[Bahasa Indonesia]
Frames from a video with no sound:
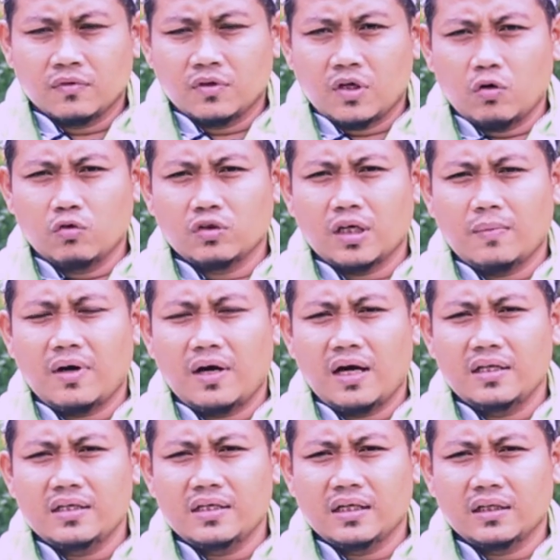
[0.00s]

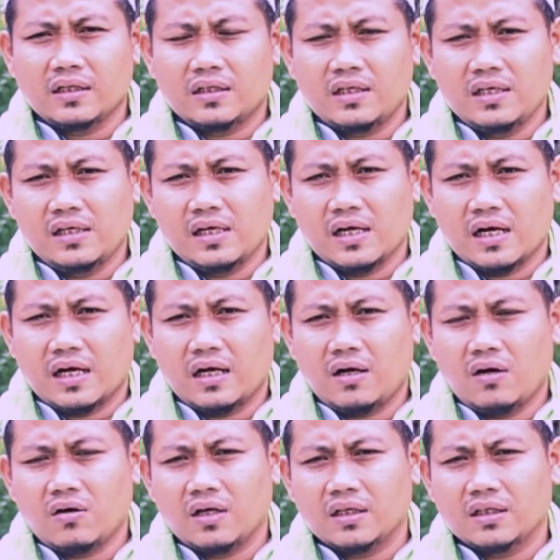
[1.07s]
Keutamaan yang ketiga,
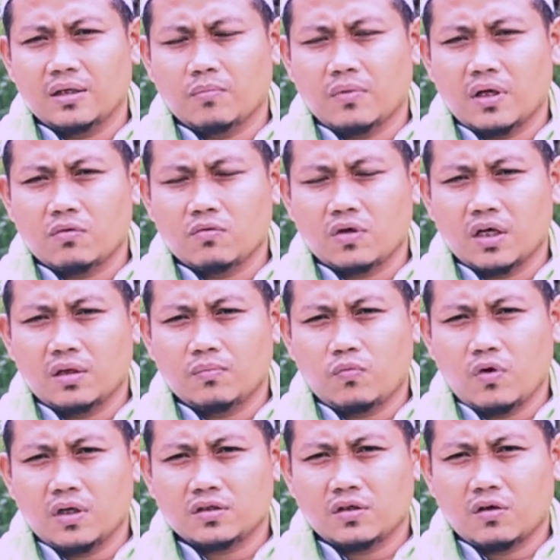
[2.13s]
orang yang melakukan
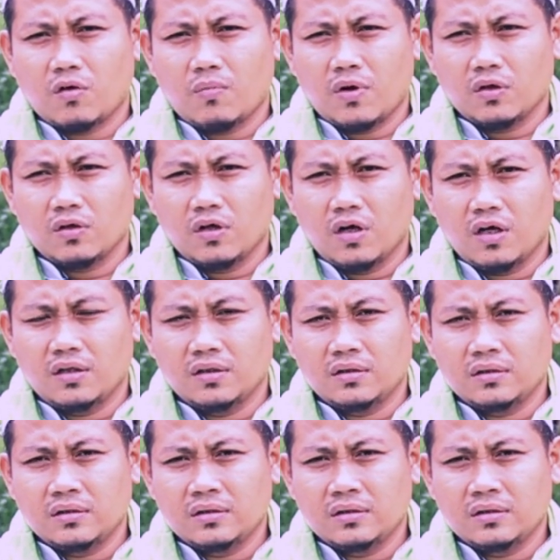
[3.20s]
puasa Ramadan